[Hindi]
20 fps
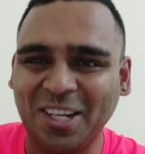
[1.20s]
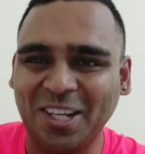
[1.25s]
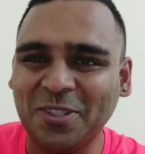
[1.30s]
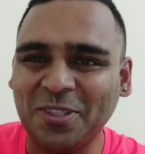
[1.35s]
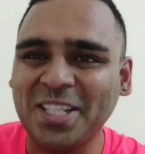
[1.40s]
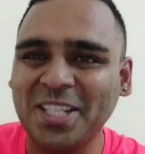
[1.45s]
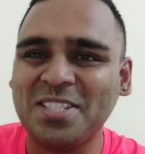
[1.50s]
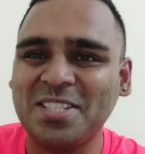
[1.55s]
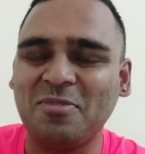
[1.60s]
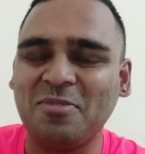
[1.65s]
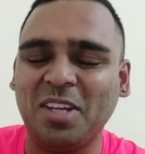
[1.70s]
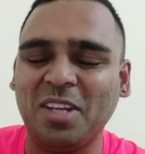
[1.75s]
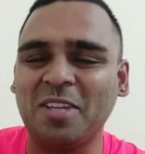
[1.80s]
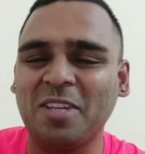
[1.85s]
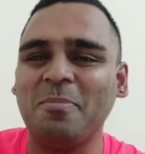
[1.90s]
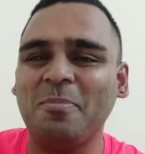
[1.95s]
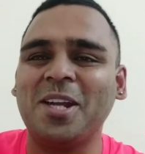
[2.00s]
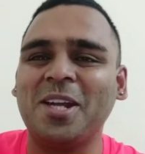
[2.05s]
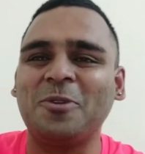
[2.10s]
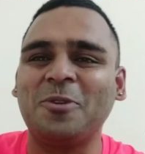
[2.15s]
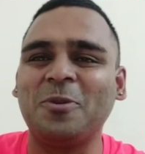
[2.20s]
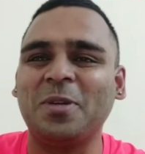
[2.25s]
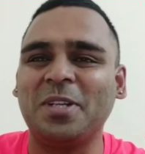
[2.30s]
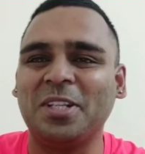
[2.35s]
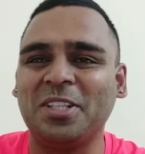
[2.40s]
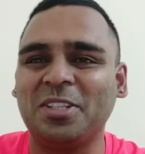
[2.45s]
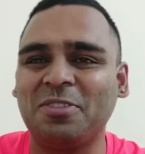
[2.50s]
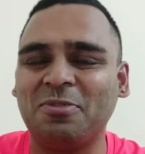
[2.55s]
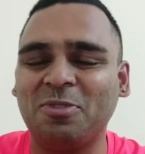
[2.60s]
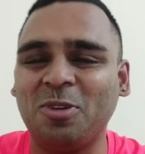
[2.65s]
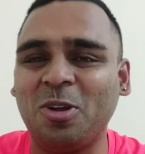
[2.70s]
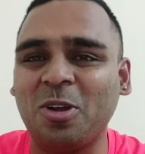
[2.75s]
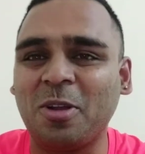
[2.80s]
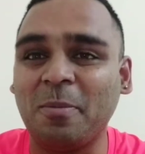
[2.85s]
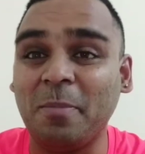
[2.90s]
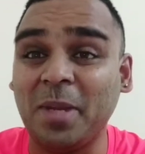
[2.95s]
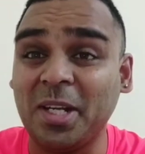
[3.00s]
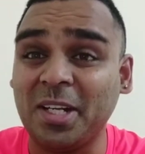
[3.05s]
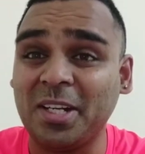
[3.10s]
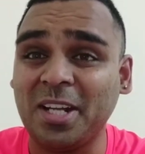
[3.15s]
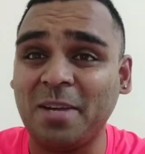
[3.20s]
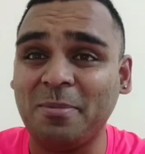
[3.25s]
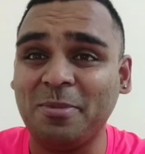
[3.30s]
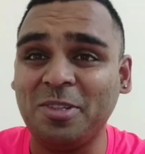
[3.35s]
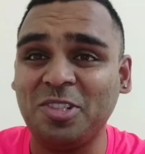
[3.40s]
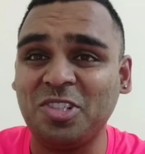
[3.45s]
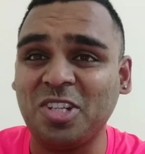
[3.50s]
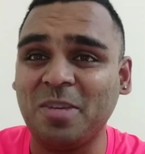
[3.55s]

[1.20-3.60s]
हेलो गाइस वेलकम बैक टू अनदर व्लॉग मेरा नाम